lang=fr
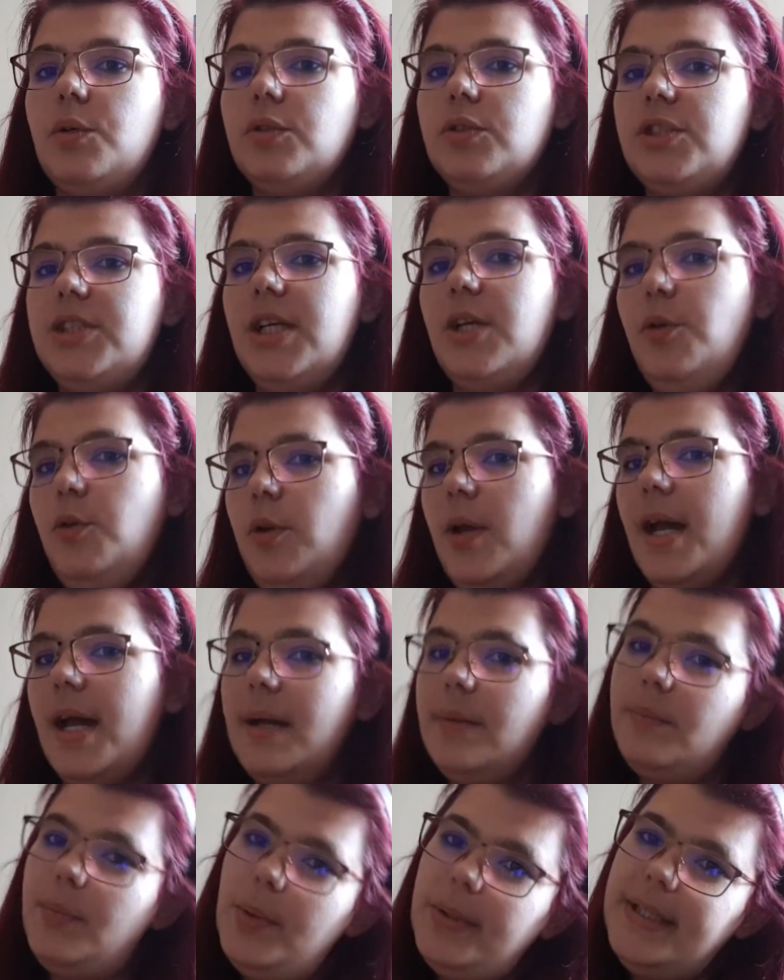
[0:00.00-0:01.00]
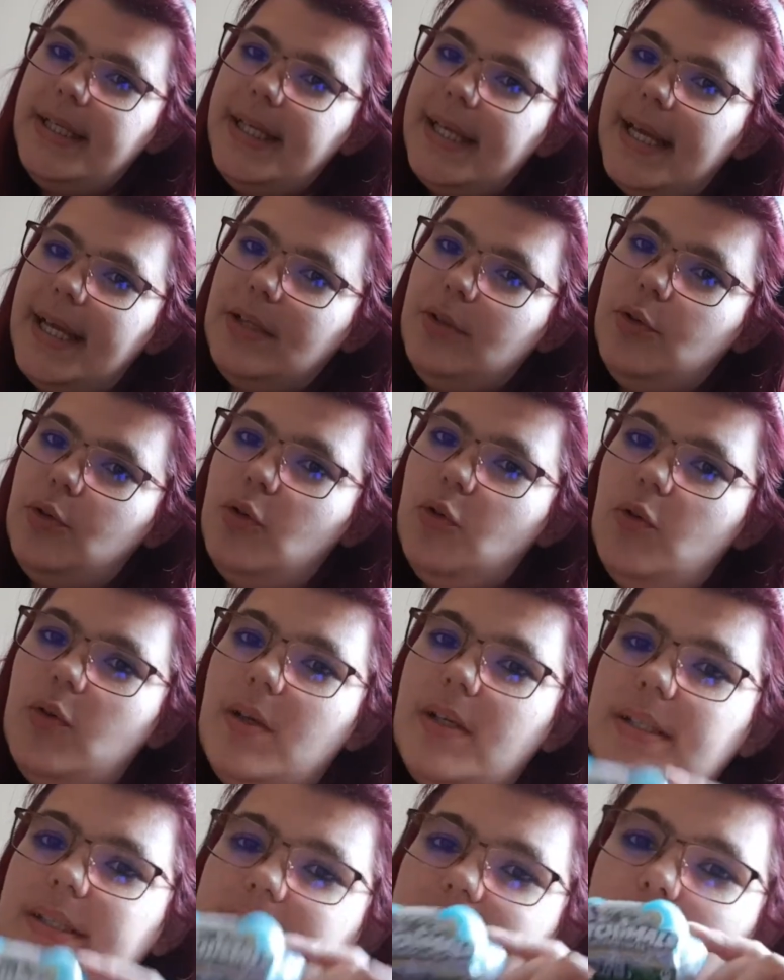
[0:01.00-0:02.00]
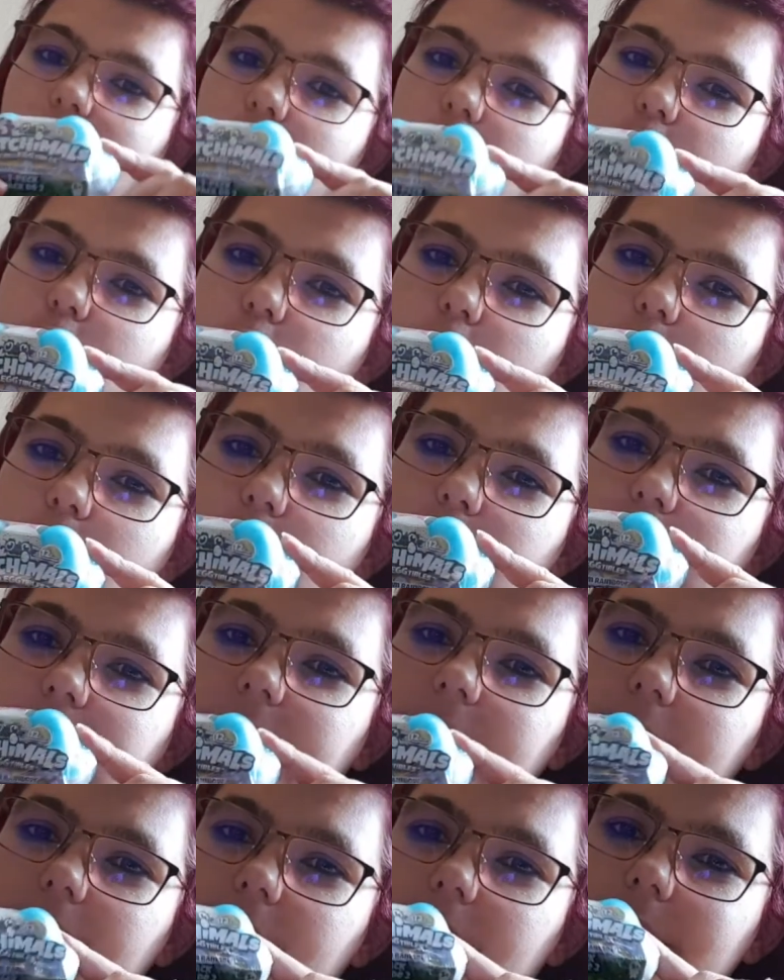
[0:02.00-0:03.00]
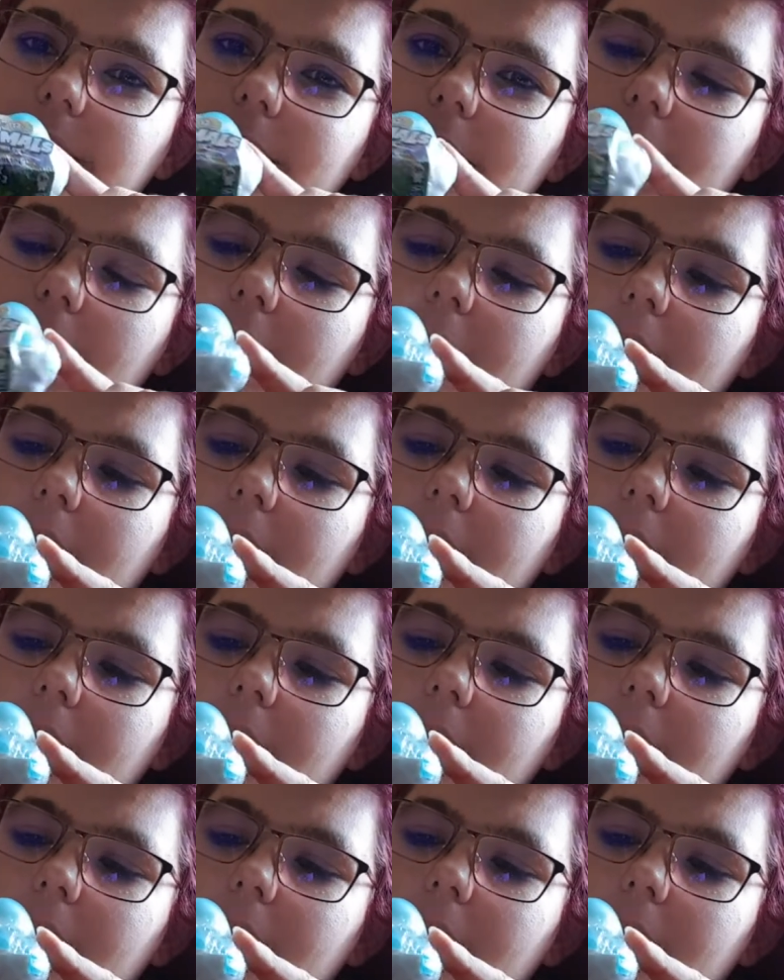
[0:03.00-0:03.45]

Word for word: J'ai eu un petit cadeau, c'est deux petites